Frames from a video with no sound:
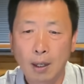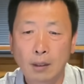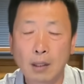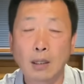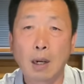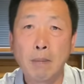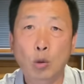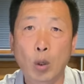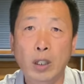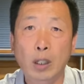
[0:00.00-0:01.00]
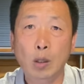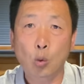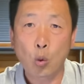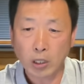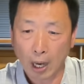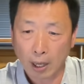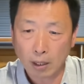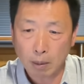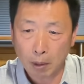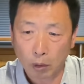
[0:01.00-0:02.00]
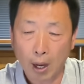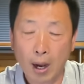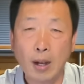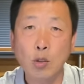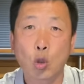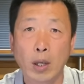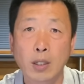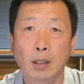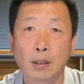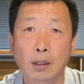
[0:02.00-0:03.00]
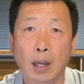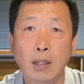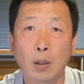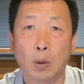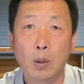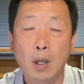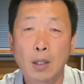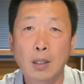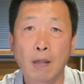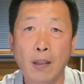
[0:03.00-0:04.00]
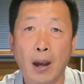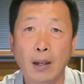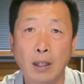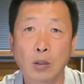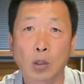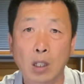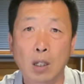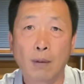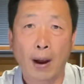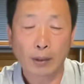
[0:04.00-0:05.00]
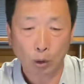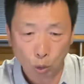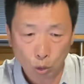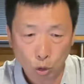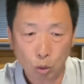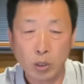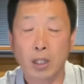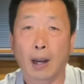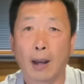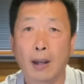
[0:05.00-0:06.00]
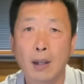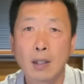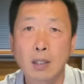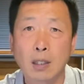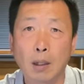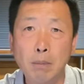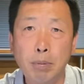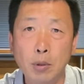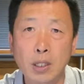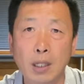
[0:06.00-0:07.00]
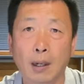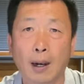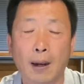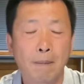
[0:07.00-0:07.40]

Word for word: 那人们对这个国产疫苗的安全性的担忧，现在也就格外的突出起来，行不行啊？